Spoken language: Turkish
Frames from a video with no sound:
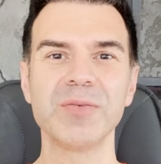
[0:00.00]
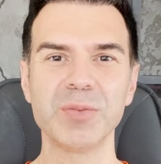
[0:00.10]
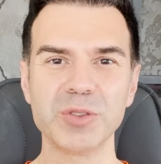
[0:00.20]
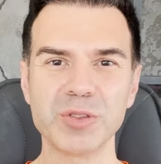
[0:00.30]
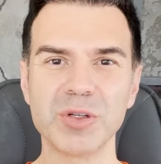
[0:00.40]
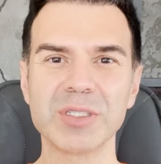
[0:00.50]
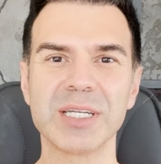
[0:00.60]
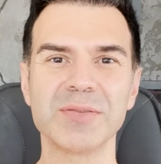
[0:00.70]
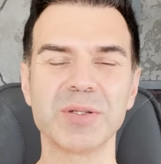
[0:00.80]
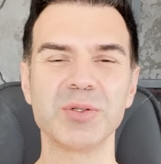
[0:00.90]
Ve bunu 4
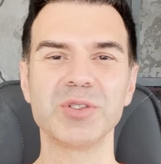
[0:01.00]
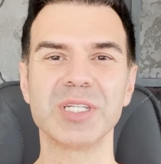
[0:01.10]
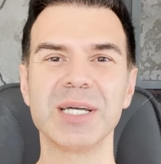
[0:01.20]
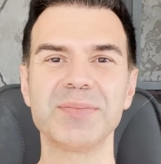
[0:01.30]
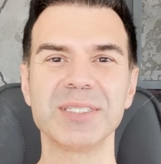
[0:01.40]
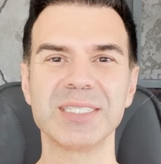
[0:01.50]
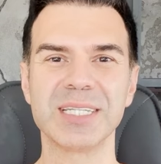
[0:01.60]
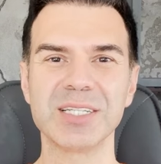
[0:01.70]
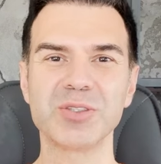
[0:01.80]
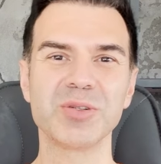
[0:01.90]
hafta boyunca
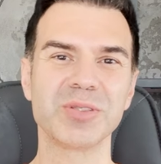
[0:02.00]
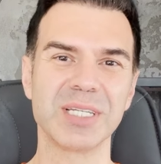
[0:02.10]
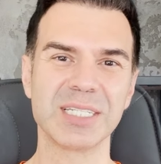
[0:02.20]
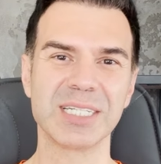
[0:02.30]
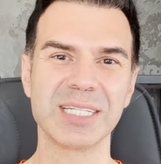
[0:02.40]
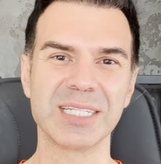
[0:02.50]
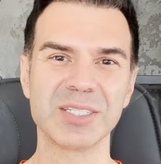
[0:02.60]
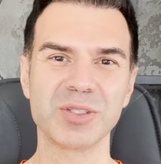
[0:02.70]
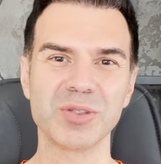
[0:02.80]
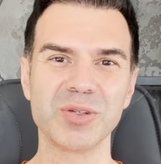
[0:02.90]
yaptığınızda da çok güzel şeyler
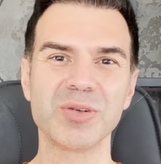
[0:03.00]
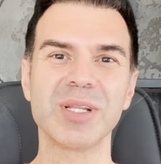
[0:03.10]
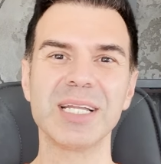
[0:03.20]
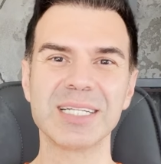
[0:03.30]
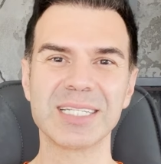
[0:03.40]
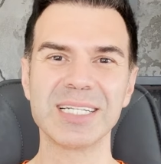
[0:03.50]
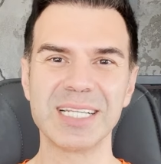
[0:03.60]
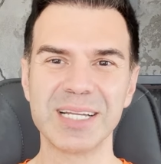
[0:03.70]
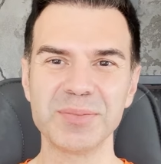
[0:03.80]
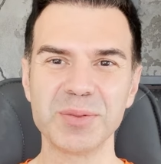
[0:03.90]
açılıyor. Kolaylıkla
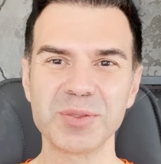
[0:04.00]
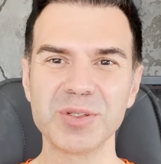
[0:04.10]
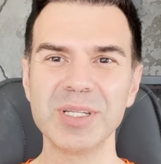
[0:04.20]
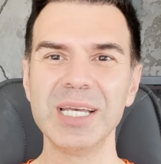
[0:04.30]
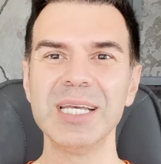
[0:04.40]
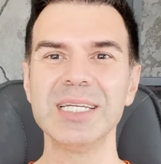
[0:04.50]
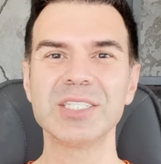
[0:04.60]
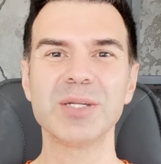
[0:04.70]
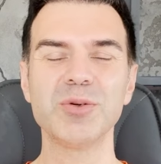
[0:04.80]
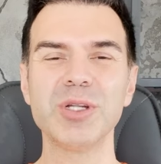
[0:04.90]
neler mümkün.
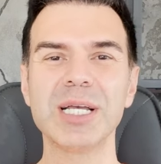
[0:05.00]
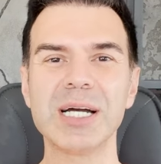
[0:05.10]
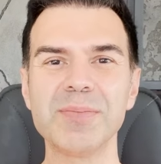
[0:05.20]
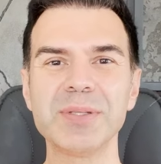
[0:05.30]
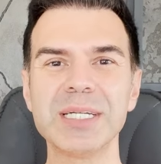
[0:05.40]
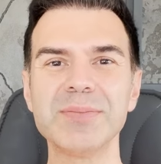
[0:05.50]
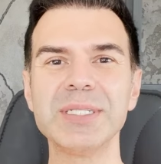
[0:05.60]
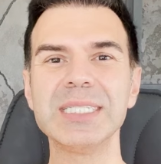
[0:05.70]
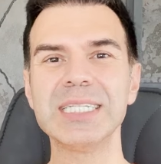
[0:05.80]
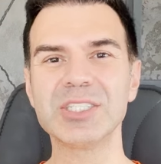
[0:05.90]
İşte böyle
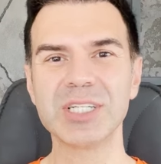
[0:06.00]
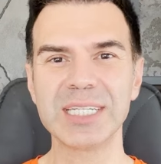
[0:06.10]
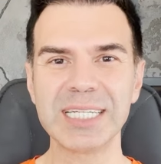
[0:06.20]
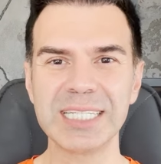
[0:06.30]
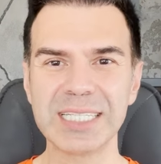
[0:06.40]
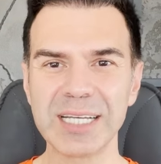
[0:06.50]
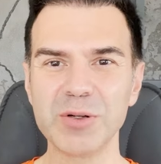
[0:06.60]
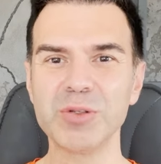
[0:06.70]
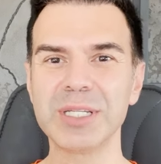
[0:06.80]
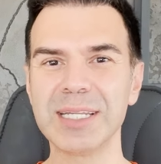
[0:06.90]
kamplarımın içeriğinde,
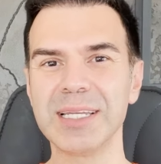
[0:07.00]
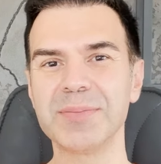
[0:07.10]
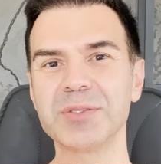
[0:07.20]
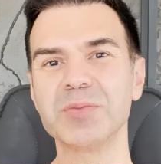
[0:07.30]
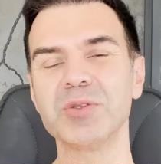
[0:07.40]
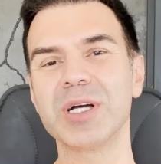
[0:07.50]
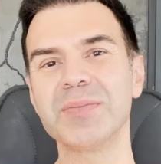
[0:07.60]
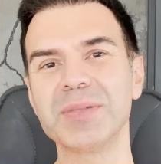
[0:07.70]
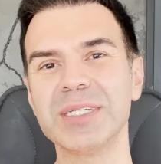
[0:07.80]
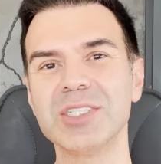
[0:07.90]
online yaptığım bu
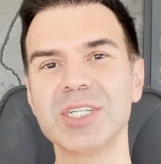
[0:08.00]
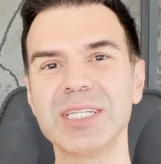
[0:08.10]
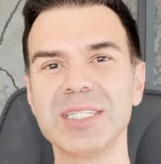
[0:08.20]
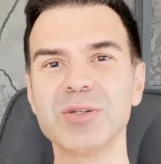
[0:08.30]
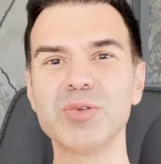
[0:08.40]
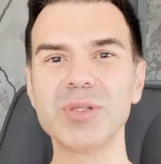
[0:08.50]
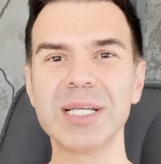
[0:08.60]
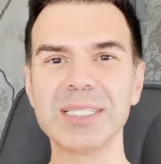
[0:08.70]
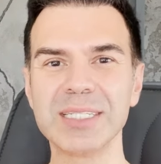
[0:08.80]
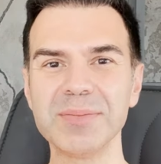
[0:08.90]
kampların içeriğinde
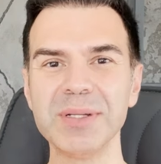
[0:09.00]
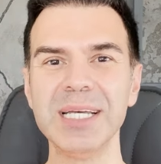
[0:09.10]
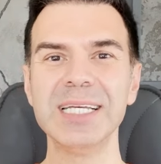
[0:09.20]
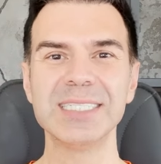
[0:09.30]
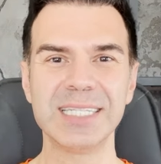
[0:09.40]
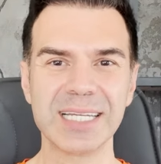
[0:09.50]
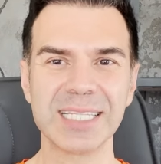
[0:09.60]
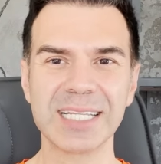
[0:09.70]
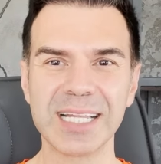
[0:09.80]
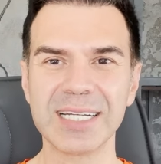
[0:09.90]
kullandığım
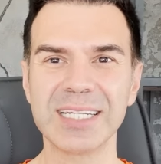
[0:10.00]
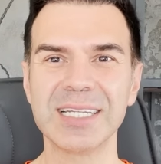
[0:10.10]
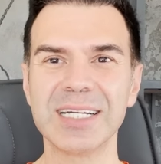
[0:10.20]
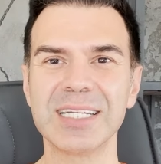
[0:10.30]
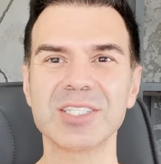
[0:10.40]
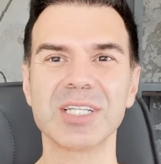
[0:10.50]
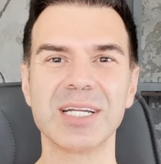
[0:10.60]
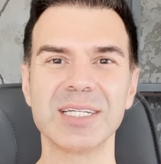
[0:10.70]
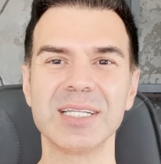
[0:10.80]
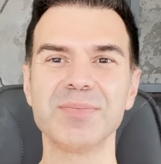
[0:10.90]
tekniklerden,
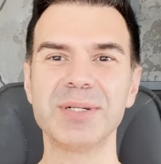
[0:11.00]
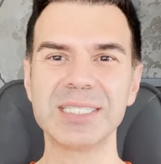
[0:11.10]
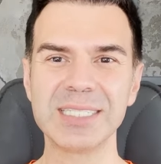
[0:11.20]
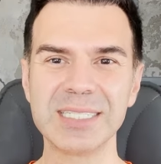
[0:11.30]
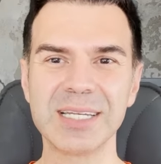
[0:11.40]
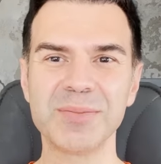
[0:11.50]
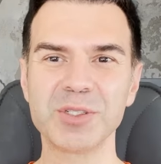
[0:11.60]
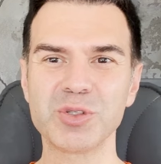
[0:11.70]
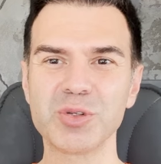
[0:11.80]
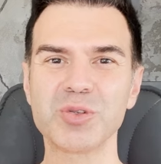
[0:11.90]
araçlardan, basit
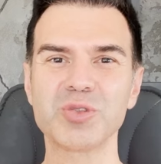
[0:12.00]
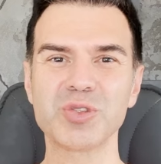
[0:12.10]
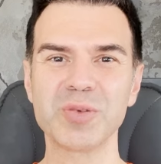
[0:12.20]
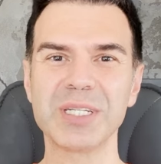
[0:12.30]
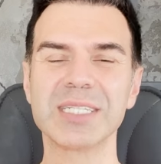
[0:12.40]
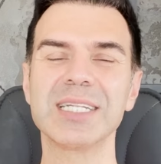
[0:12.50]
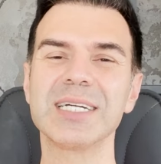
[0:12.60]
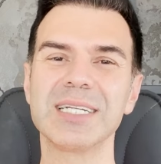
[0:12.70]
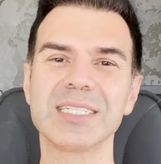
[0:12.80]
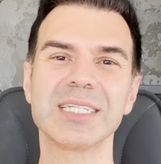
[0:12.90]
ama çok güçlü ve etkili
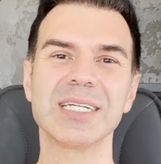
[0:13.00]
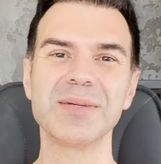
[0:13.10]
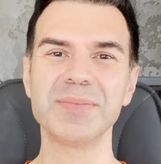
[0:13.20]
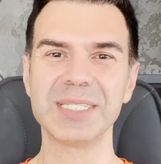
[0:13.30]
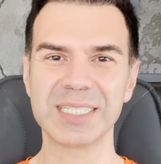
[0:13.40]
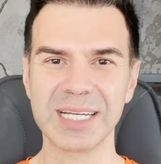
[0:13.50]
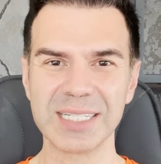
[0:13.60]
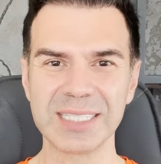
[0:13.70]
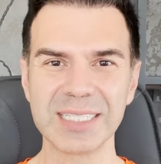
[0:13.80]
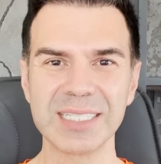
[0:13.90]
araçlardan bir
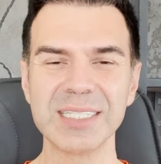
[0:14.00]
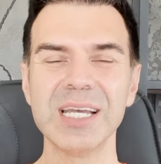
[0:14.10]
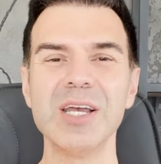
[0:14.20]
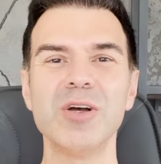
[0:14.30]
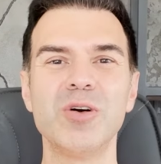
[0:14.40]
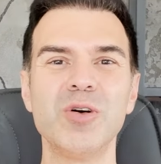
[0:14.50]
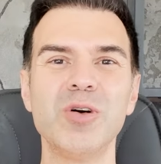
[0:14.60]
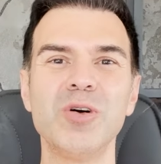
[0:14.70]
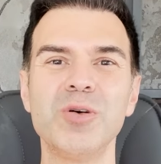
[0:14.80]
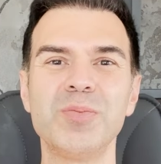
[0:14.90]
tanesidir.
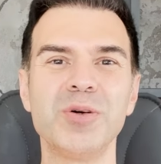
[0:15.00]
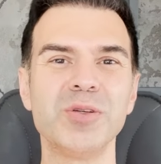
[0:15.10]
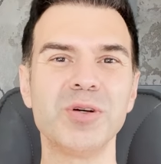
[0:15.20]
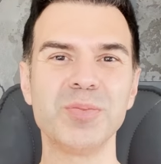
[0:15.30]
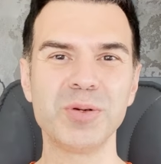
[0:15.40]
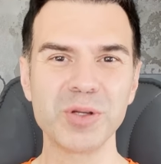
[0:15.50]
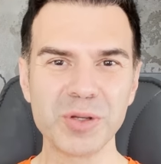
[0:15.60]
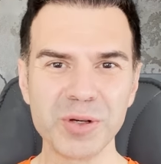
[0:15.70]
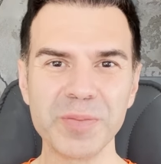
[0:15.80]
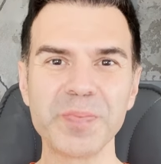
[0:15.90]

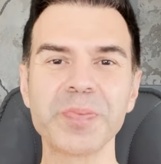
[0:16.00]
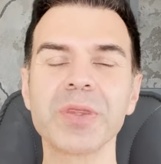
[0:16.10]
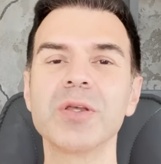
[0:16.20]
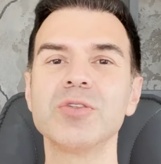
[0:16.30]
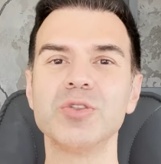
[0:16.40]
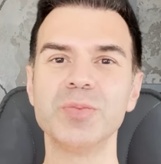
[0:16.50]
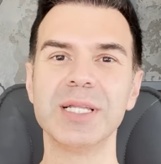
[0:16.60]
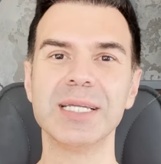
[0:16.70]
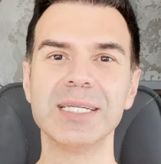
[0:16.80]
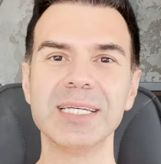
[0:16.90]
Ho'oponopono
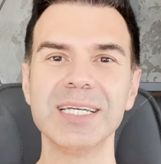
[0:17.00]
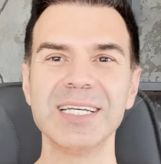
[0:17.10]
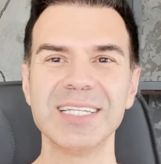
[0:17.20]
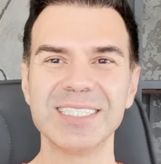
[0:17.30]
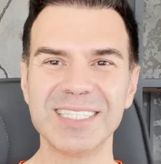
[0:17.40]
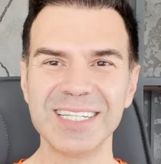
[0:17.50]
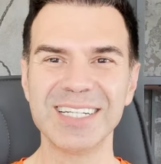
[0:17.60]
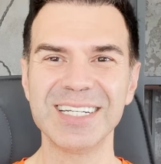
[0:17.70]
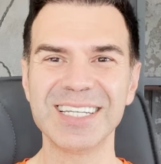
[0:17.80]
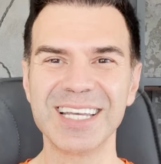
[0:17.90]
cümleleri,
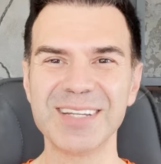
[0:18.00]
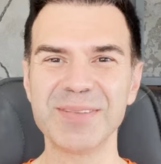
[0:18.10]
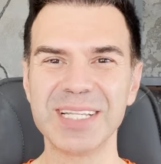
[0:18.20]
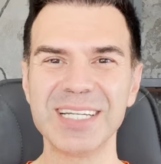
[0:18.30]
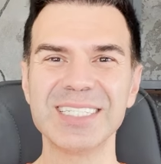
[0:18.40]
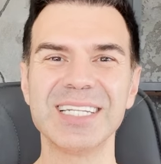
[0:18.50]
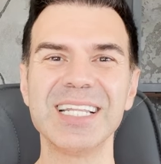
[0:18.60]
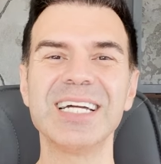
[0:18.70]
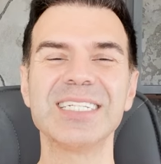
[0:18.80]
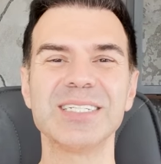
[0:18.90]
sihirli kelimeler
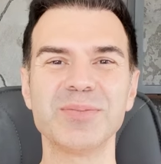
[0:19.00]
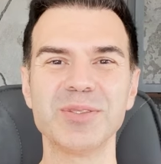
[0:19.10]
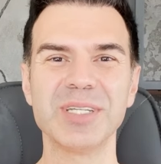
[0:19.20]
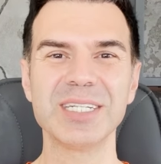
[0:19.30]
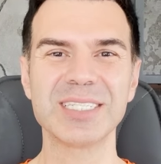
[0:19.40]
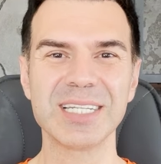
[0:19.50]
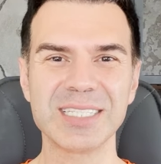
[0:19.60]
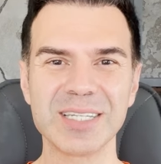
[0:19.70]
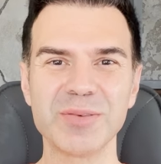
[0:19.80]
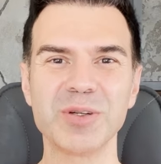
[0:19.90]
nelerdir bunlar? Seni
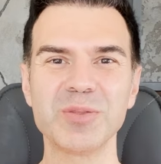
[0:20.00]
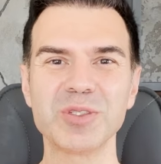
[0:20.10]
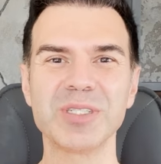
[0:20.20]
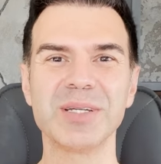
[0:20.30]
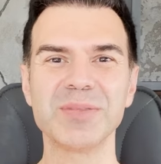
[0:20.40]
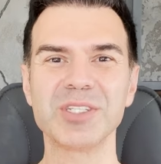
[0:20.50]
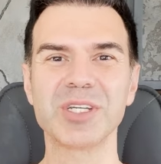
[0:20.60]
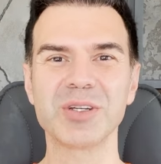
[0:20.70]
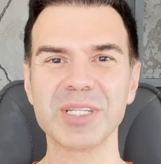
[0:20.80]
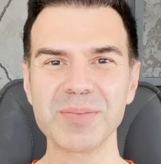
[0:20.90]
seviyorum, özür dilerim,
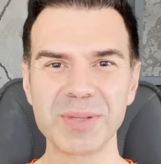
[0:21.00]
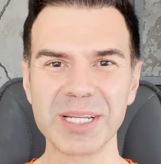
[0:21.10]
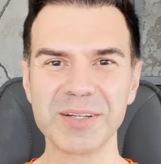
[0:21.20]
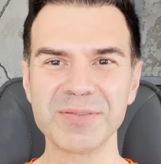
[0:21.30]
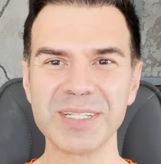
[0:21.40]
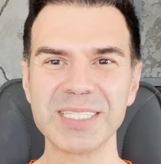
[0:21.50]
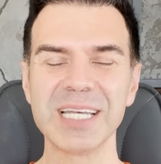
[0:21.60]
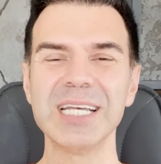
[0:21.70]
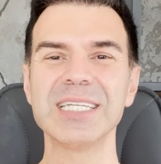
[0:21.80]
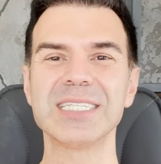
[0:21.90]
teşekkür ederim, beni affet.
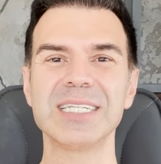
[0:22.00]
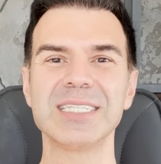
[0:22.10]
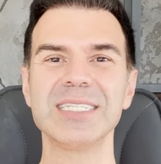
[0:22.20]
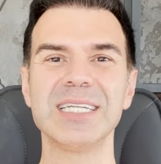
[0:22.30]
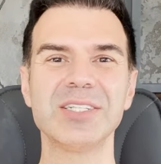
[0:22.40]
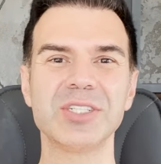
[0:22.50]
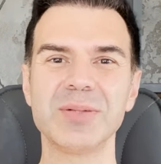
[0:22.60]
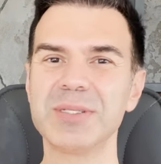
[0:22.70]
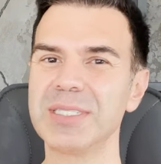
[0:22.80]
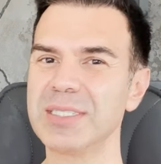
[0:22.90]
Sırasını
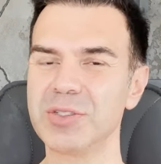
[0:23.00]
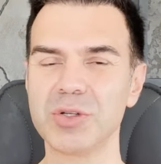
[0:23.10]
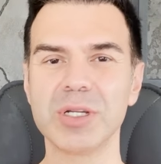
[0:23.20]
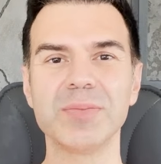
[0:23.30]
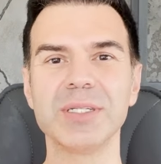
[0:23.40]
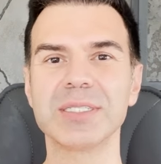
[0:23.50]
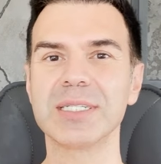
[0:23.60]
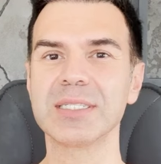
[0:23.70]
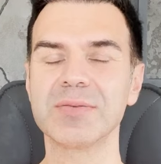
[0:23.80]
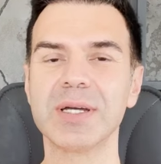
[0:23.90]
değiştirebilirsiniz, hiç önemli değil,
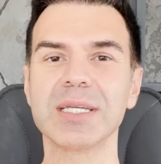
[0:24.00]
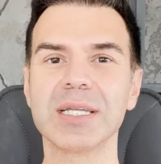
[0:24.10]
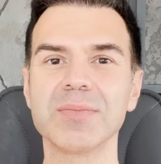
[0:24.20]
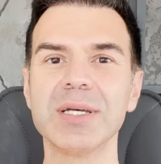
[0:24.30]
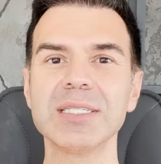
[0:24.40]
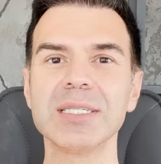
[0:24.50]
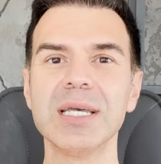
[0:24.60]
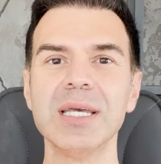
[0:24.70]
sırası fark etmez.